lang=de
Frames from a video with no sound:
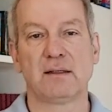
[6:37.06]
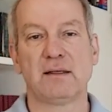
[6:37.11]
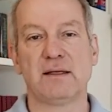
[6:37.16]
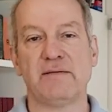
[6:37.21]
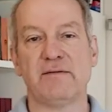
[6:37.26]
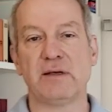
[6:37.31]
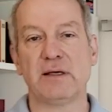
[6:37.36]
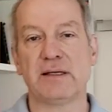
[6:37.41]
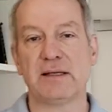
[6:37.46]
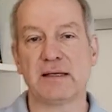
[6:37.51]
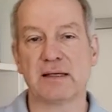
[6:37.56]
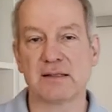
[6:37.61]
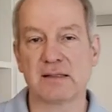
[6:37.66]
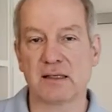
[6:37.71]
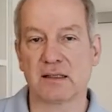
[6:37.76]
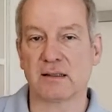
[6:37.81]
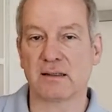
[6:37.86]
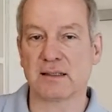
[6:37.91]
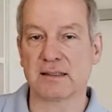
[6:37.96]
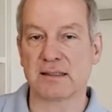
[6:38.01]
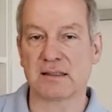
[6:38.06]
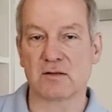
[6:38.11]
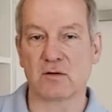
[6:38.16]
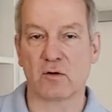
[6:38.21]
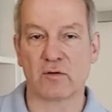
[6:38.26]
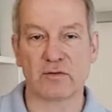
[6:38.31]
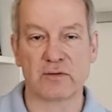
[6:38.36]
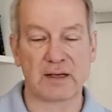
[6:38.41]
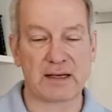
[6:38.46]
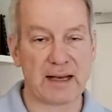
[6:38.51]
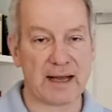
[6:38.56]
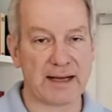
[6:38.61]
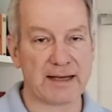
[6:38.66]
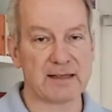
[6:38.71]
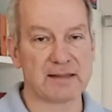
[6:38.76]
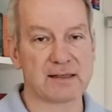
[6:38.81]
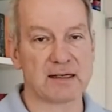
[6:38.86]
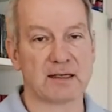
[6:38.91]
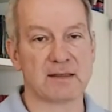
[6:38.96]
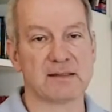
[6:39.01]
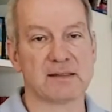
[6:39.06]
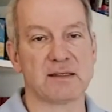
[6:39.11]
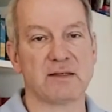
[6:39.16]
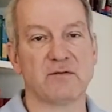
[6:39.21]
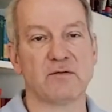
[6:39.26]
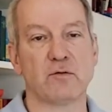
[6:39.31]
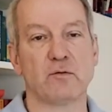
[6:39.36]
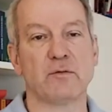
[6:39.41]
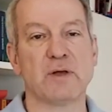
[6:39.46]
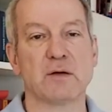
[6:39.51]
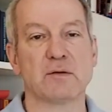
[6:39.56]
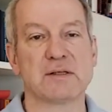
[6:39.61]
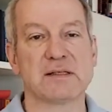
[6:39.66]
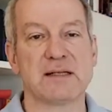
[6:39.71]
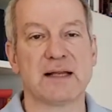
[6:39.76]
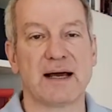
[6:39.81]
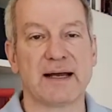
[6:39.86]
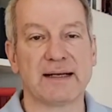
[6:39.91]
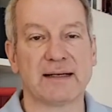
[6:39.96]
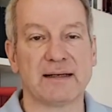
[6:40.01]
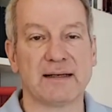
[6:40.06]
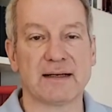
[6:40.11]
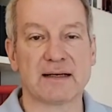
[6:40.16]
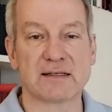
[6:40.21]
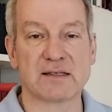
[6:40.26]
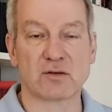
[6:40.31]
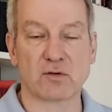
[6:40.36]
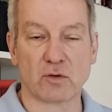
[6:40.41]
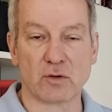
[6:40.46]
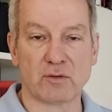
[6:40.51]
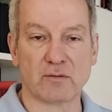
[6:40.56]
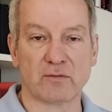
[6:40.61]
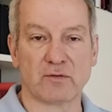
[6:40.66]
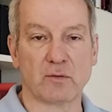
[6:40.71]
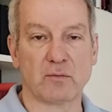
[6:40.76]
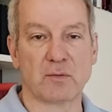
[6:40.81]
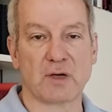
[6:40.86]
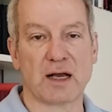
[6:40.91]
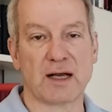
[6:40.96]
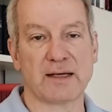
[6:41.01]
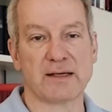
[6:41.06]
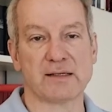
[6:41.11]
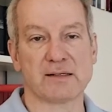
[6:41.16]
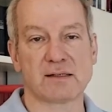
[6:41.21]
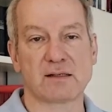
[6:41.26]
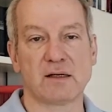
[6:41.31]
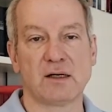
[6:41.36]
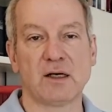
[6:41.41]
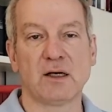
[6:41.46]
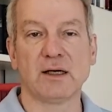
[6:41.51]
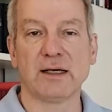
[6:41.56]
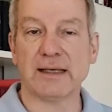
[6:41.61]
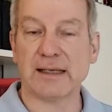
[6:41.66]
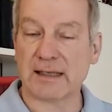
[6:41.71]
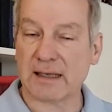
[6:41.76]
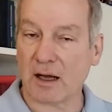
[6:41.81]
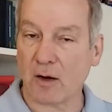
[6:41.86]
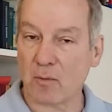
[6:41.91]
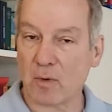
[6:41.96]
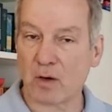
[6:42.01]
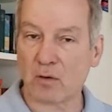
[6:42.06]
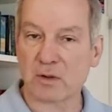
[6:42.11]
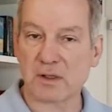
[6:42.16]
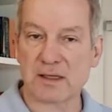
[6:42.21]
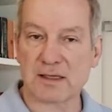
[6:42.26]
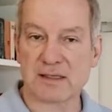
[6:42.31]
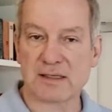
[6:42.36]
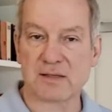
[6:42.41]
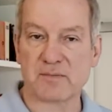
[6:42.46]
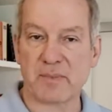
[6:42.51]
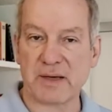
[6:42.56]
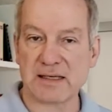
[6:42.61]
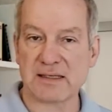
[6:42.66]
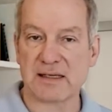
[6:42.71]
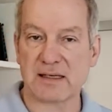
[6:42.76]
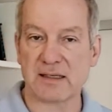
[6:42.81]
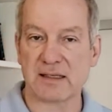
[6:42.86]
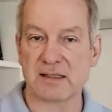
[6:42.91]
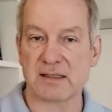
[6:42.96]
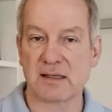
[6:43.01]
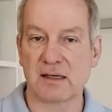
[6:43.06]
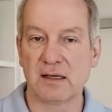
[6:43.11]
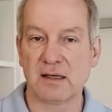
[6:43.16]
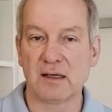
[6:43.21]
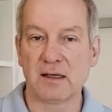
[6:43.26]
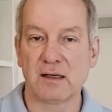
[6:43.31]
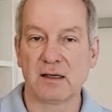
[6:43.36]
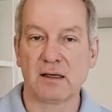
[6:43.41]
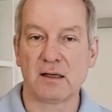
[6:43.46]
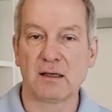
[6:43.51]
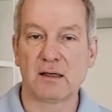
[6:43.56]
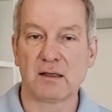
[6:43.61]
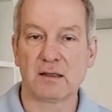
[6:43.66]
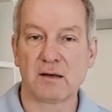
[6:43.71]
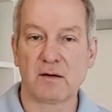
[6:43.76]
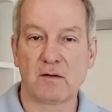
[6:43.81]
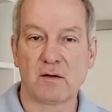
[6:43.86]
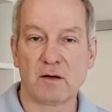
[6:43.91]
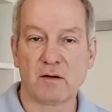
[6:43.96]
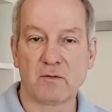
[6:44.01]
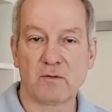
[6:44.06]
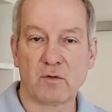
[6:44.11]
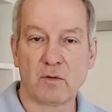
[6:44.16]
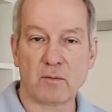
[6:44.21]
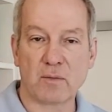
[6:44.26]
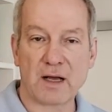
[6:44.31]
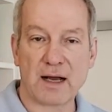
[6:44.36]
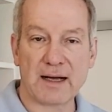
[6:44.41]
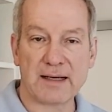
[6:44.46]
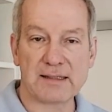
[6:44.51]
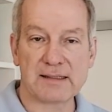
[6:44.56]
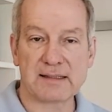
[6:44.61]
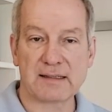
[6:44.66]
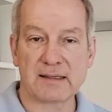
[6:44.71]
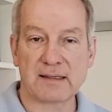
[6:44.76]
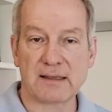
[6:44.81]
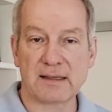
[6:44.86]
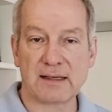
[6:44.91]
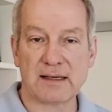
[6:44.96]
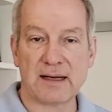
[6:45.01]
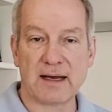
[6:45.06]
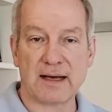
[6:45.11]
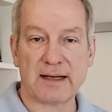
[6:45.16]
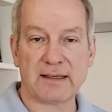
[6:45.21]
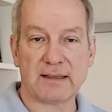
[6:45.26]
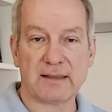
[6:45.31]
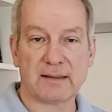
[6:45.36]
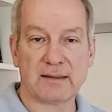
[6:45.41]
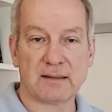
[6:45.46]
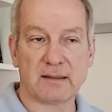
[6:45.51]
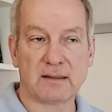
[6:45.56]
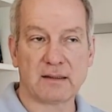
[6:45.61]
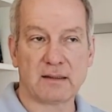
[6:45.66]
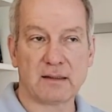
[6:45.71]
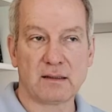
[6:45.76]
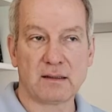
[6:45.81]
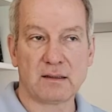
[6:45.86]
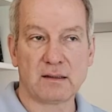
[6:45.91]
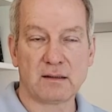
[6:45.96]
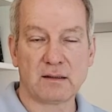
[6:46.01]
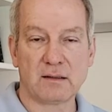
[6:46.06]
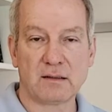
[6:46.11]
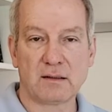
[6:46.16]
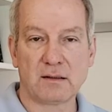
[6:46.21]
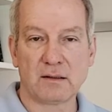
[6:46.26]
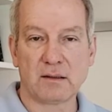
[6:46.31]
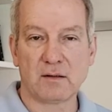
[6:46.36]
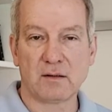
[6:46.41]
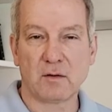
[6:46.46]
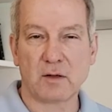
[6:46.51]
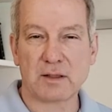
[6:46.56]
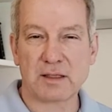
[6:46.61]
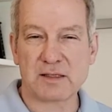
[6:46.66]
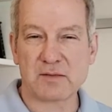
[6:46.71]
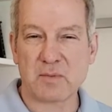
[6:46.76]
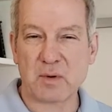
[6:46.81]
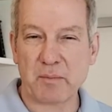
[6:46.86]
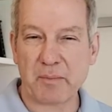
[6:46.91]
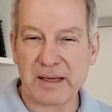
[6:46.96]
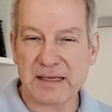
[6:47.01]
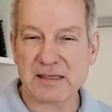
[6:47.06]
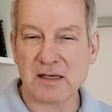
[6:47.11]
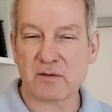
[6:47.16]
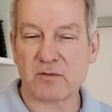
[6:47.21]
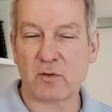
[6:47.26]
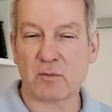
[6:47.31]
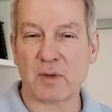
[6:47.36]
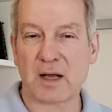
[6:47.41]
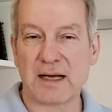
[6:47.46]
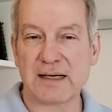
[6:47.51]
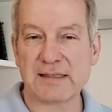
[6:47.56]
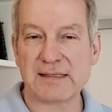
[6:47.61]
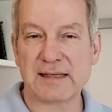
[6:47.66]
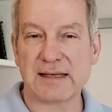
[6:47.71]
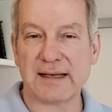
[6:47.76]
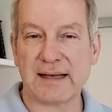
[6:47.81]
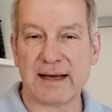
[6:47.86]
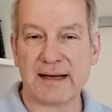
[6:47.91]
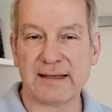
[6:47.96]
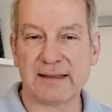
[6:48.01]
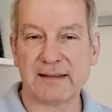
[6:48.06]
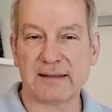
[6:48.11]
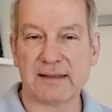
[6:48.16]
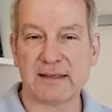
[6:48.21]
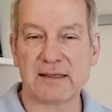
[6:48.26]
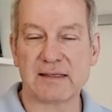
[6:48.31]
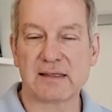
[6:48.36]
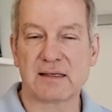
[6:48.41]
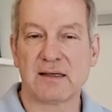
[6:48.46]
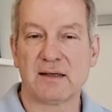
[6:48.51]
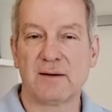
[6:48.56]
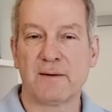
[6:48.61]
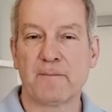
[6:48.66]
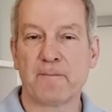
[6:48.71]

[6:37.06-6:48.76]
die wichtig sind. Dass es oft kleine Sachen sind, wo wir uns leiten lassen können vom Geist. Ich glaube auch, dass es besser ist, vom Geist geleitet, dass man besser vom Geist geleitet ist,